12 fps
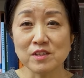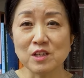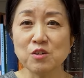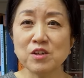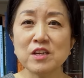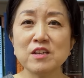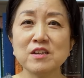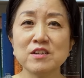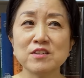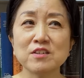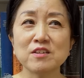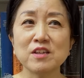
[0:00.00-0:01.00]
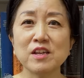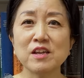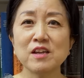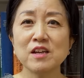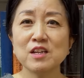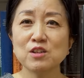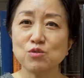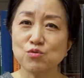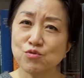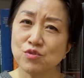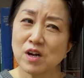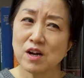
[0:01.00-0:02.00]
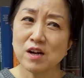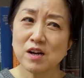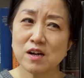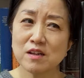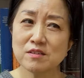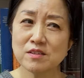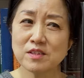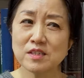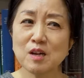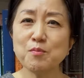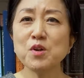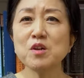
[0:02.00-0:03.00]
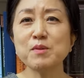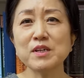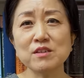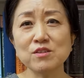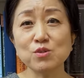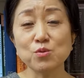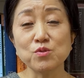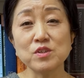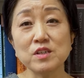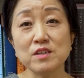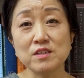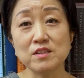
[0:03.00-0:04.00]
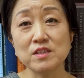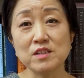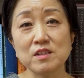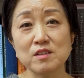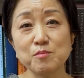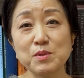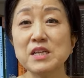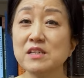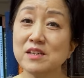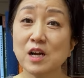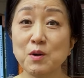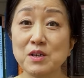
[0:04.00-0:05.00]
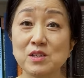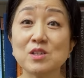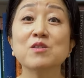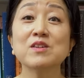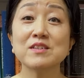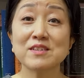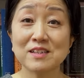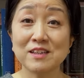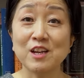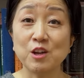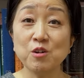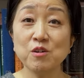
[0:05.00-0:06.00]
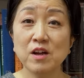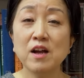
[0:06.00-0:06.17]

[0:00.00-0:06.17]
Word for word: 이렇게 얘기했을 때 누가 차별받는 존재인지 피해자가 확 드러나잖아요.